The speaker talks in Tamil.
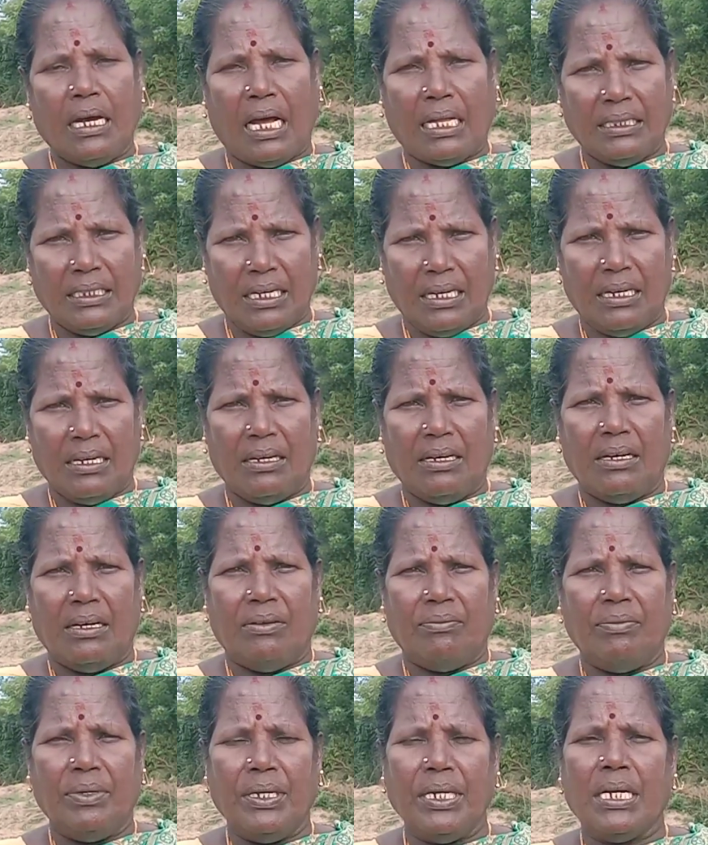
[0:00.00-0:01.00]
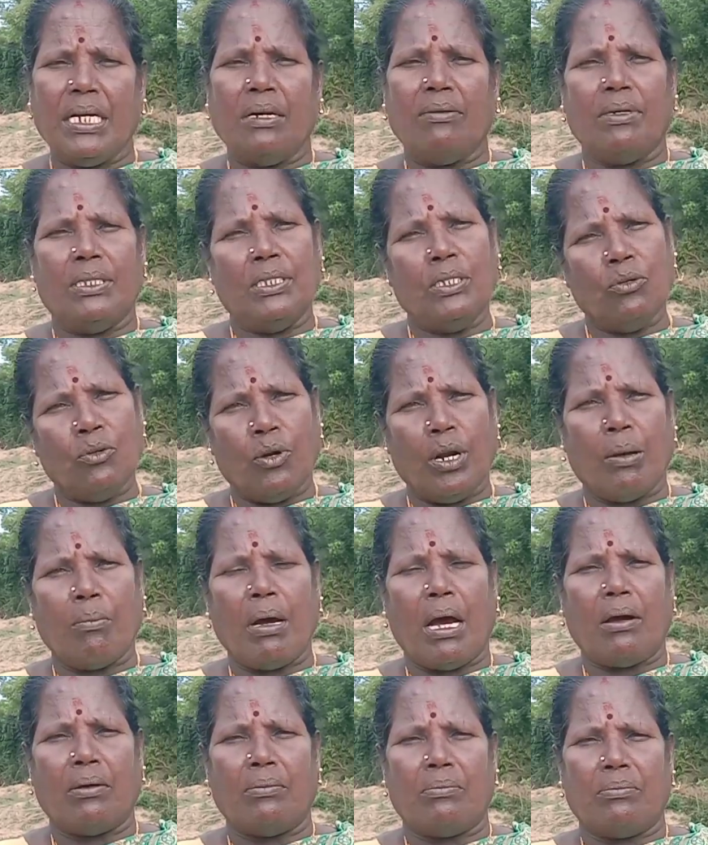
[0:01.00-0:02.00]
அந்த வீக்கம் வந்து
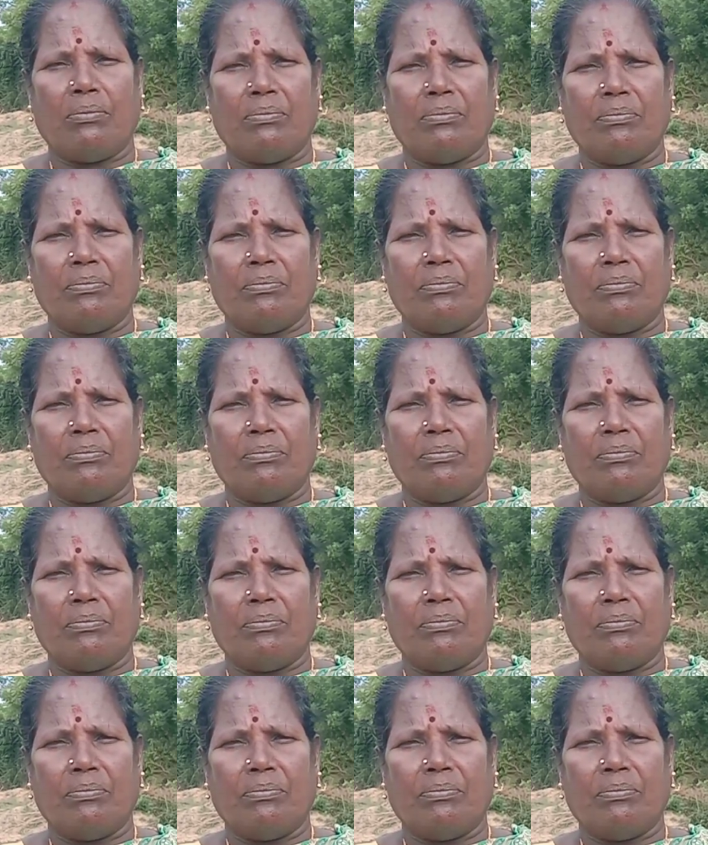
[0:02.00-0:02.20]
குணமாகும்